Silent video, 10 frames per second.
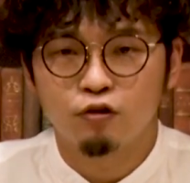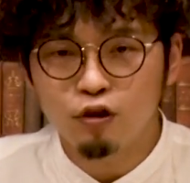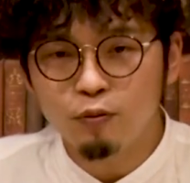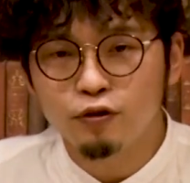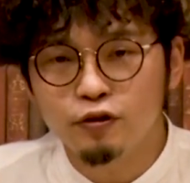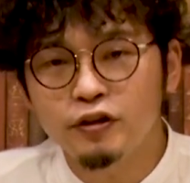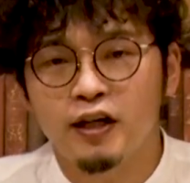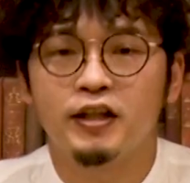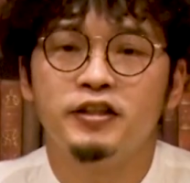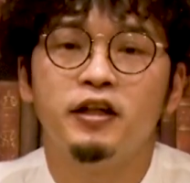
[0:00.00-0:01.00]
とても古い
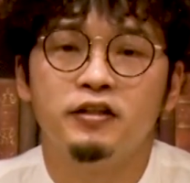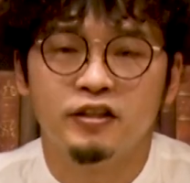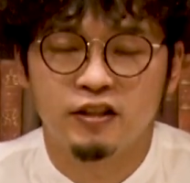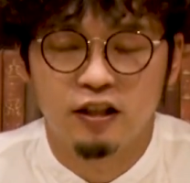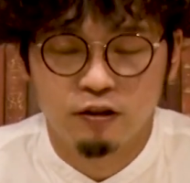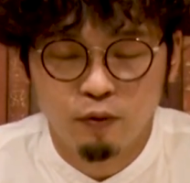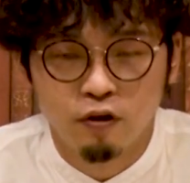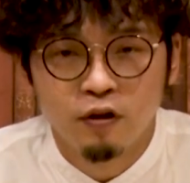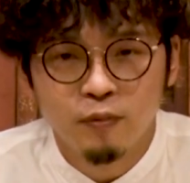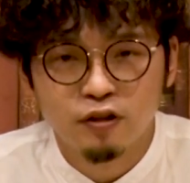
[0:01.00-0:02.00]
話なんですけれど
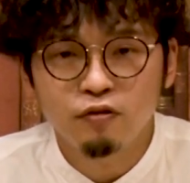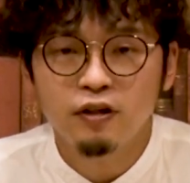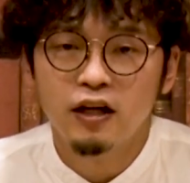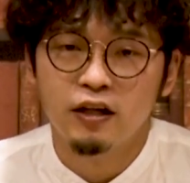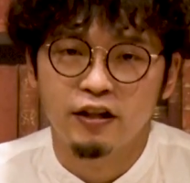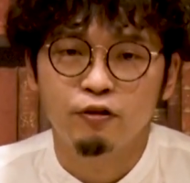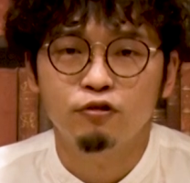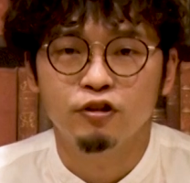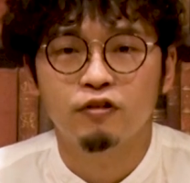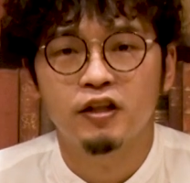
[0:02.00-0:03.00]
も、まあ、その中で
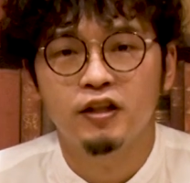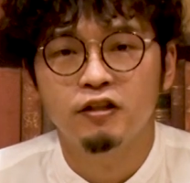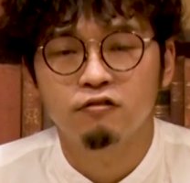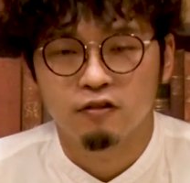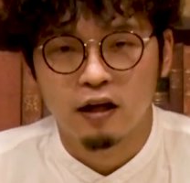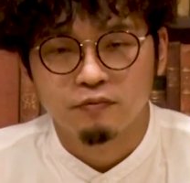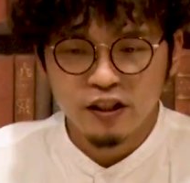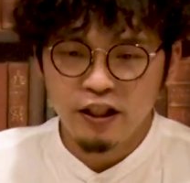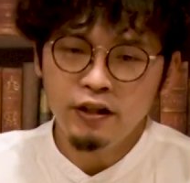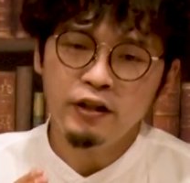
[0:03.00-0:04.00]
よく言われているのが、
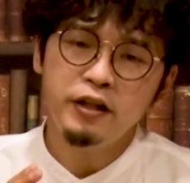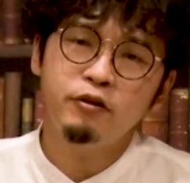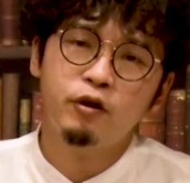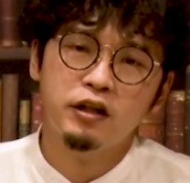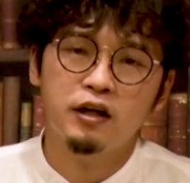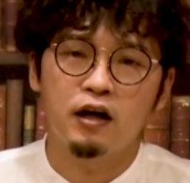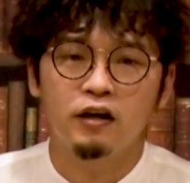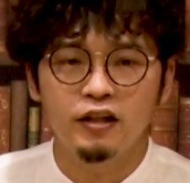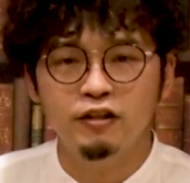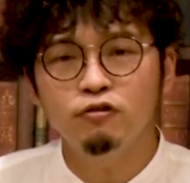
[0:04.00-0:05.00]
近隣の方
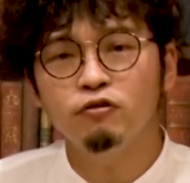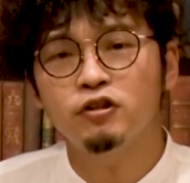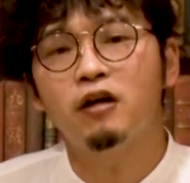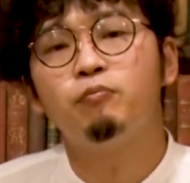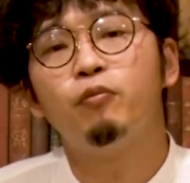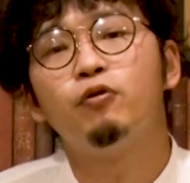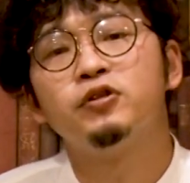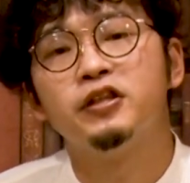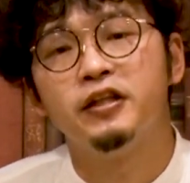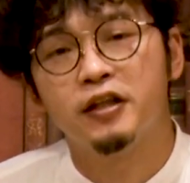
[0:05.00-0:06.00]
が犬の散歩を
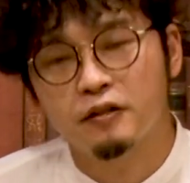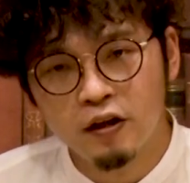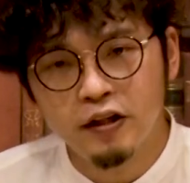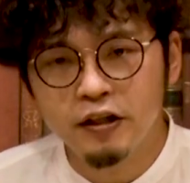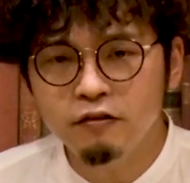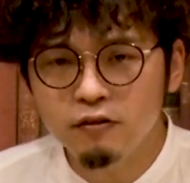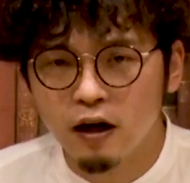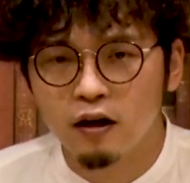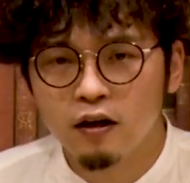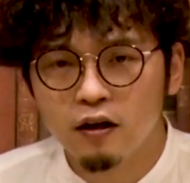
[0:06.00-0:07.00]
していた、犬が